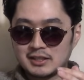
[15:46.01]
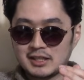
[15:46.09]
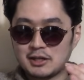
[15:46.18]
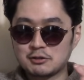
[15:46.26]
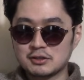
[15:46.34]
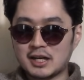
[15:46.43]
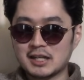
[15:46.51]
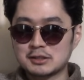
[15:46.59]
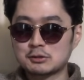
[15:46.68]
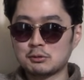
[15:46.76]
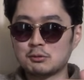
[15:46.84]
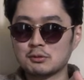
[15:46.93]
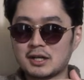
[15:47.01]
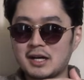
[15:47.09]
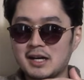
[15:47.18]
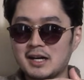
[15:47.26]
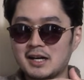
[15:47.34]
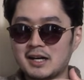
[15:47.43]
客から
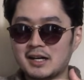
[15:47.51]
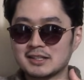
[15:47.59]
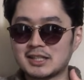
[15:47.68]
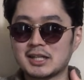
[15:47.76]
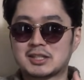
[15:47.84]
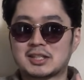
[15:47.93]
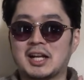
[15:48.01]
ストーカーされて